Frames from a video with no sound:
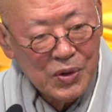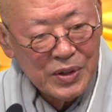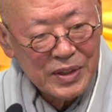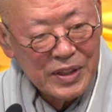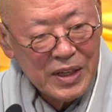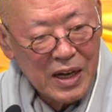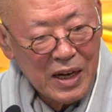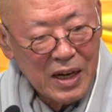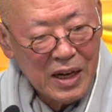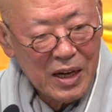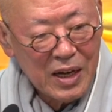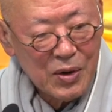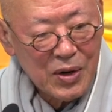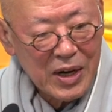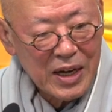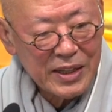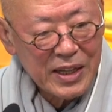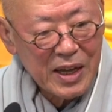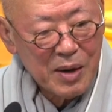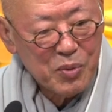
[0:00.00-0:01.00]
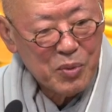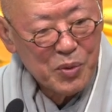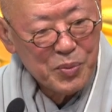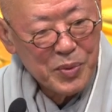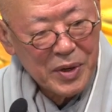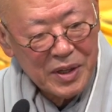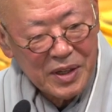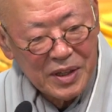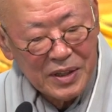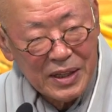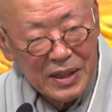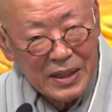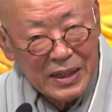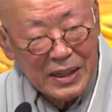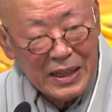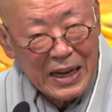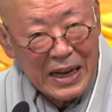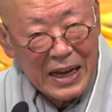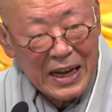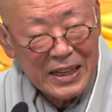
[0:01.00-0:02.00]
자 가다 보면은
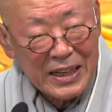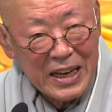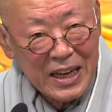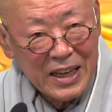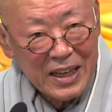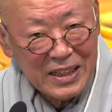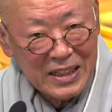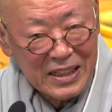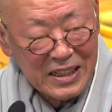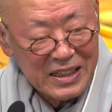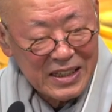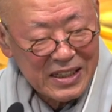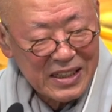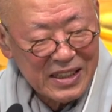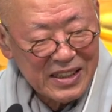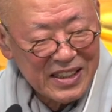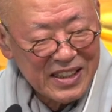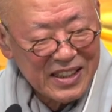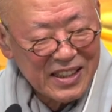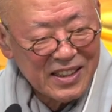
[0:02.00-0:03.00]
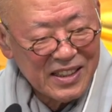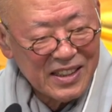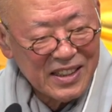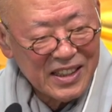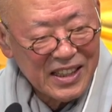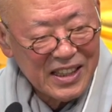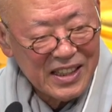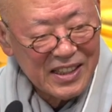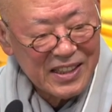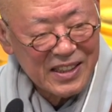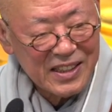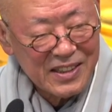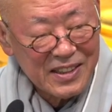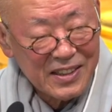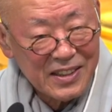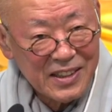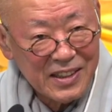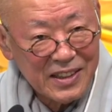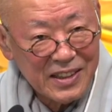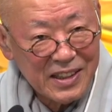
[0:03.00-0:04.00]
하나의 큰 성이 있을
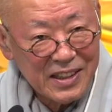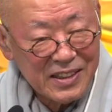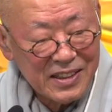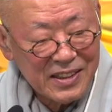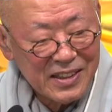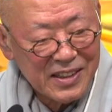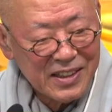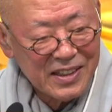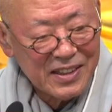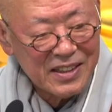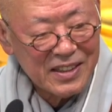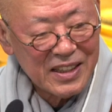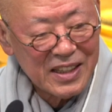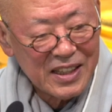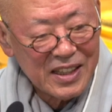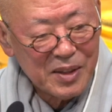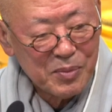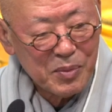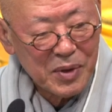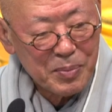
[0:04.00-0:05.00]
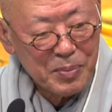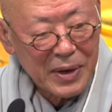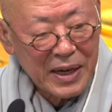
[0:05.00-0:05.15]
것인데 그 성 이름이